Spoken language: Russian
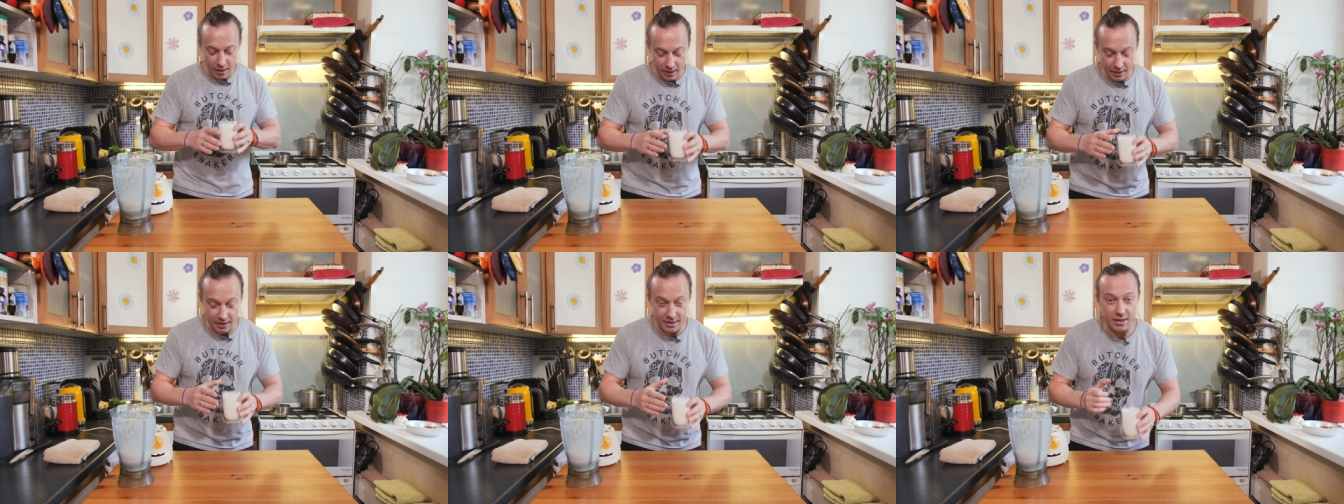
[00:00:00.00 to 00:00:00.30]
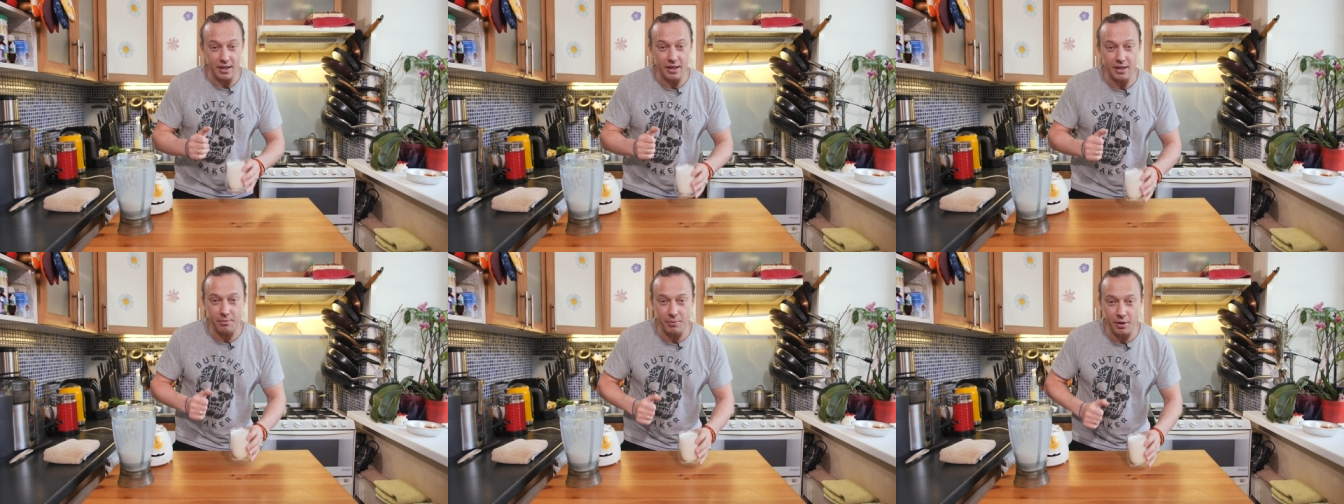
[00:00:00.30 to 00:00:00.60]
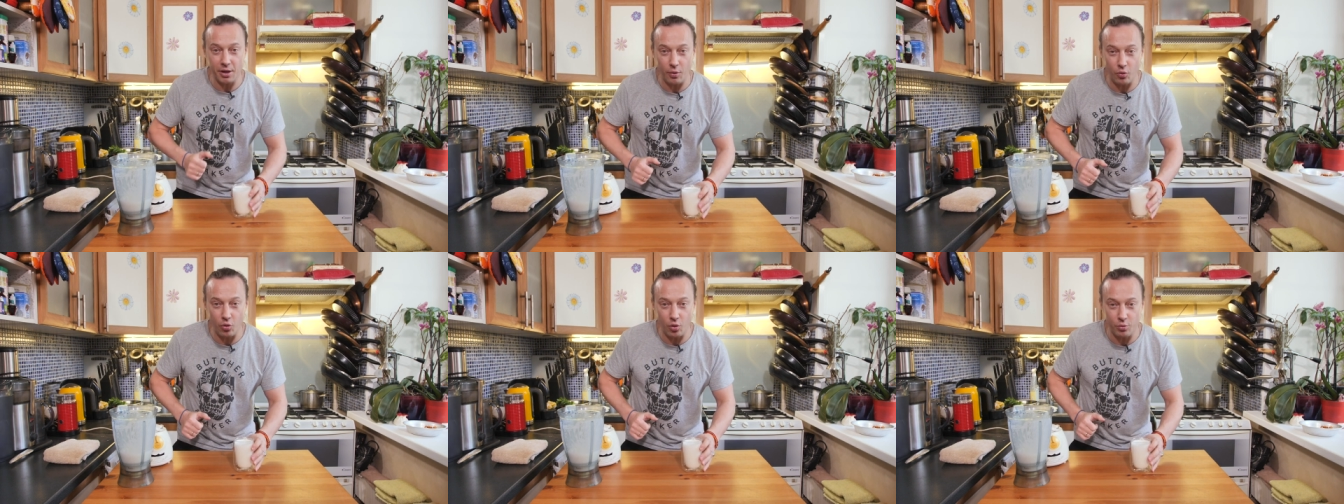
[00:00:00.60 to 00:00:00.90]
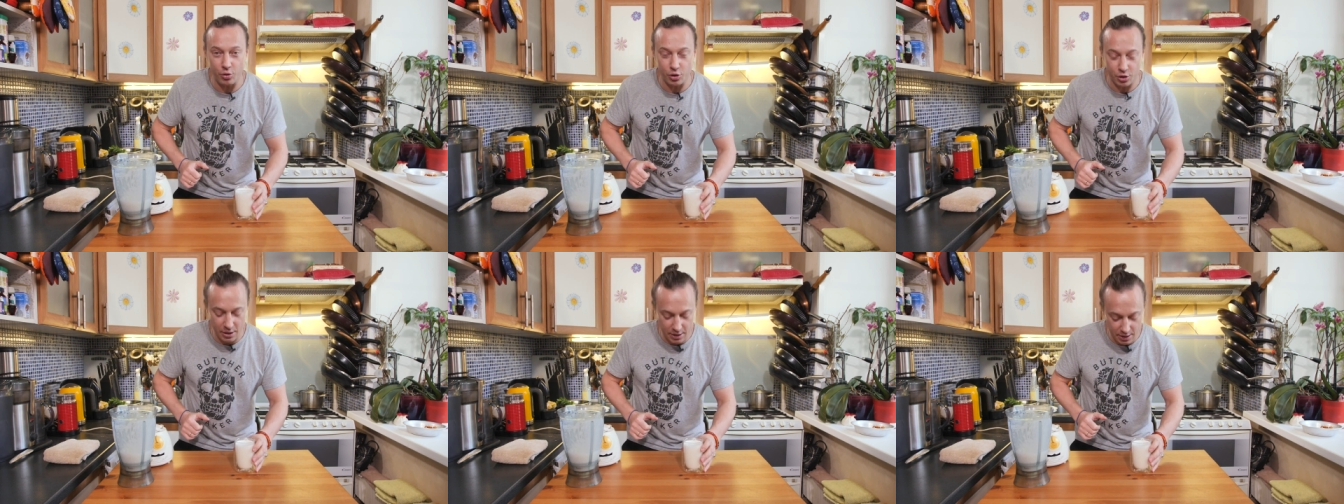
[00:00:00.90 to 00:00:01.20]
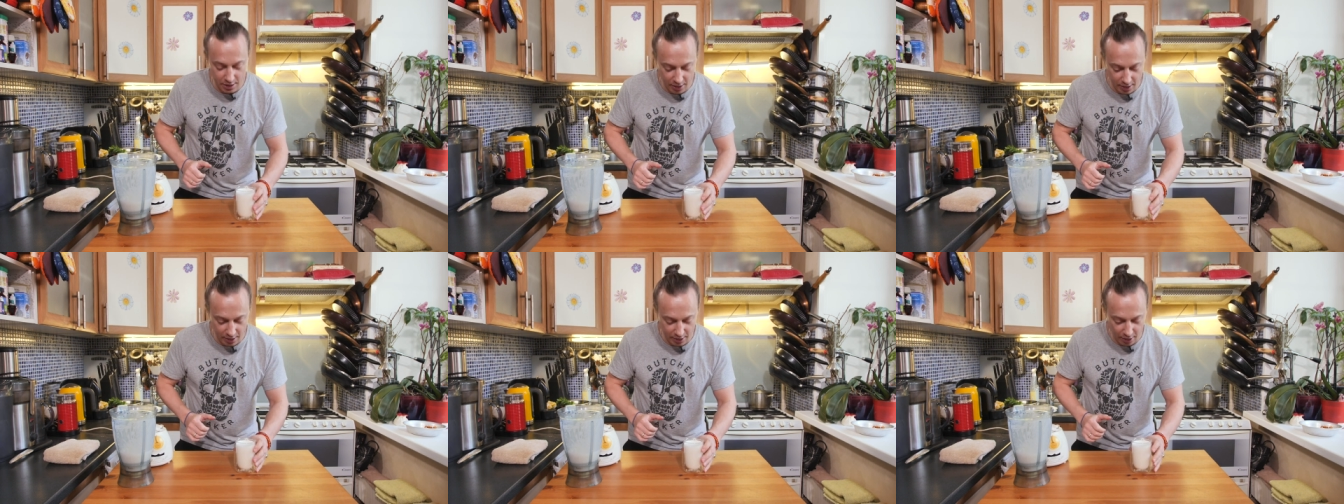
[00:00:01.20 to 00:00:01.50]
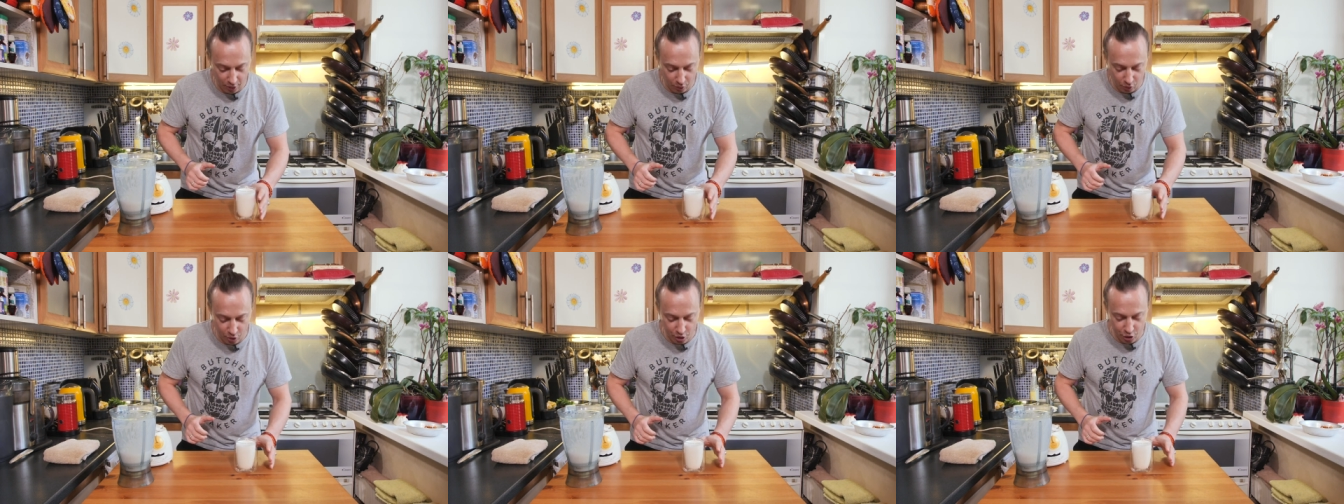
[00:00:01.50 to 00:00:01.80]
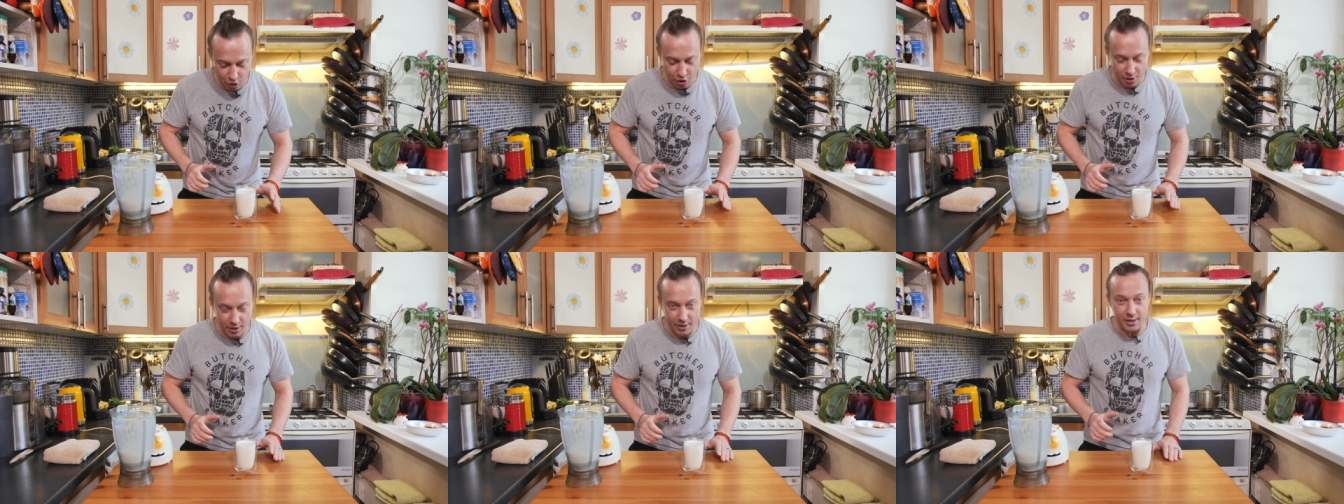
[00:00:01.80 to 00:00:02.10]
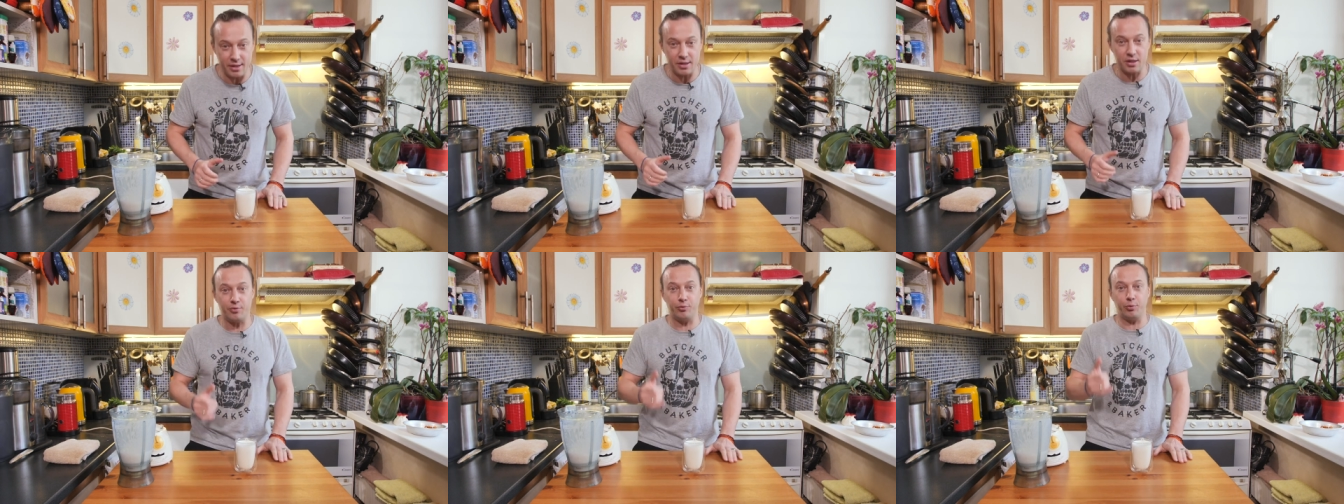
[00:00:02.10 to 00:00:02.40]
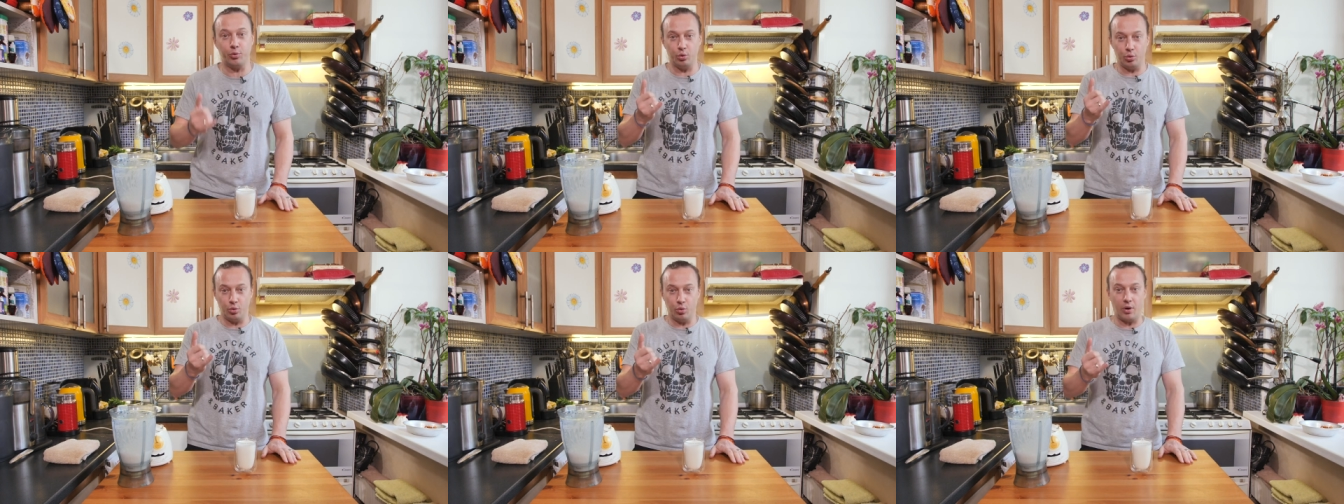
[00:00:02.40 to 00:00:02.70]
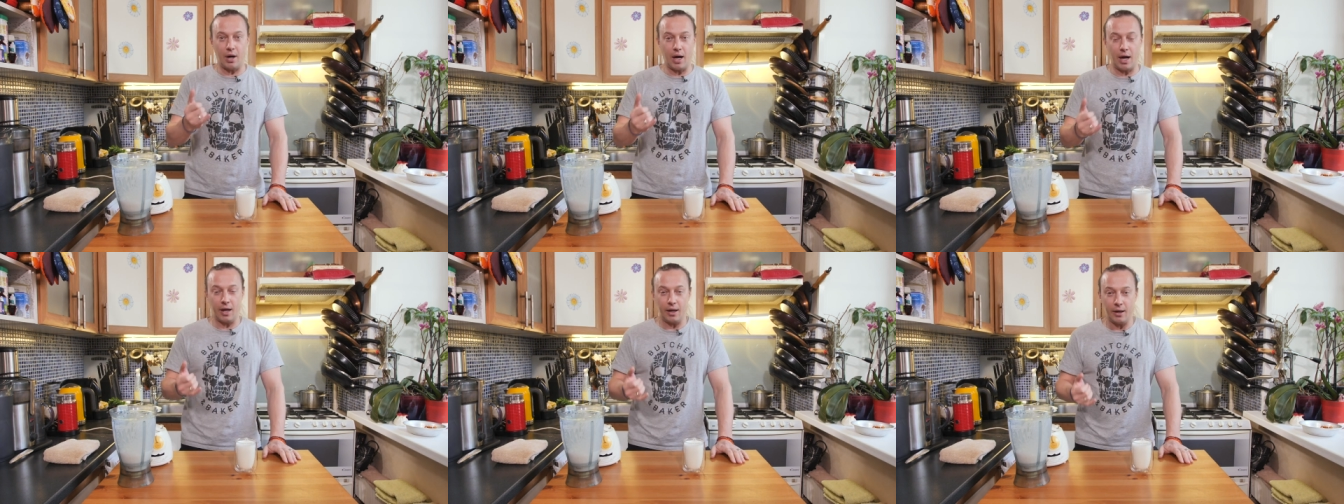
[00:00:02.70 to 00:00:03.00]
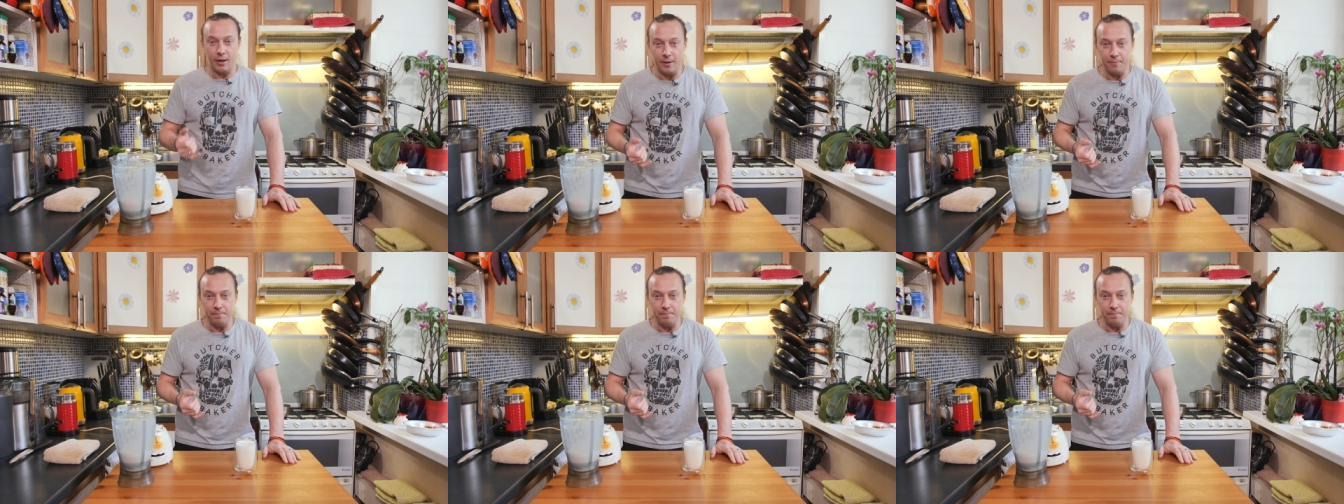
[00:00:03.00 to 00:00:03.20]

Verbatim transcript: Кстати, молоко можно делать такое же из фундука,